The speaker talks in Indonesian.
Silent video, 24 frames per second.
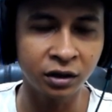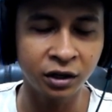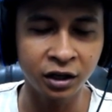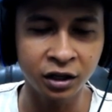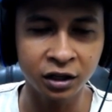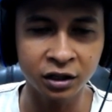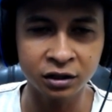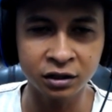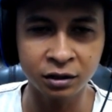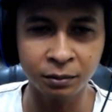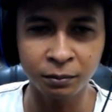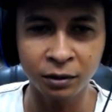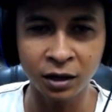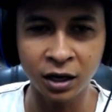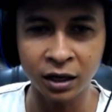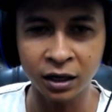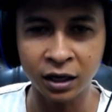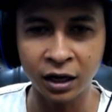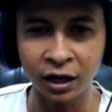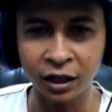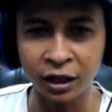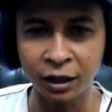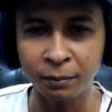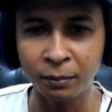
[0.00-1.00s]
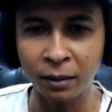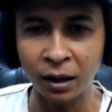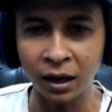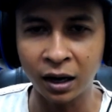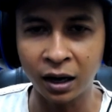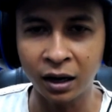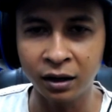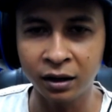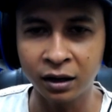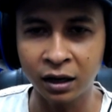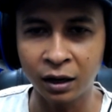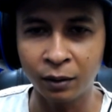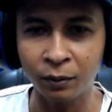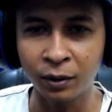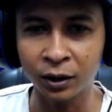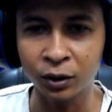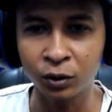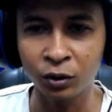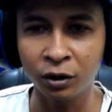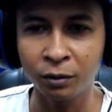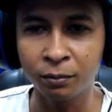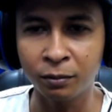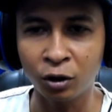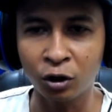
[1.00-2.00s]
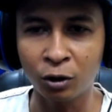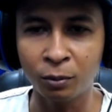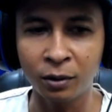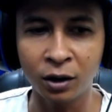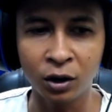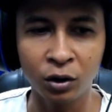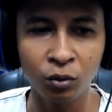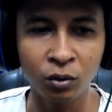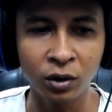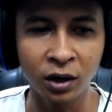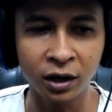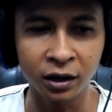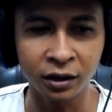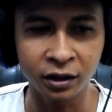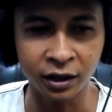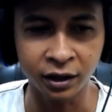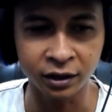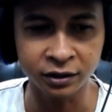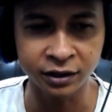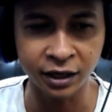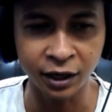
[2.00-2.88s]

Jadi 9 kali tembakan dalam waktu 5,2 detik.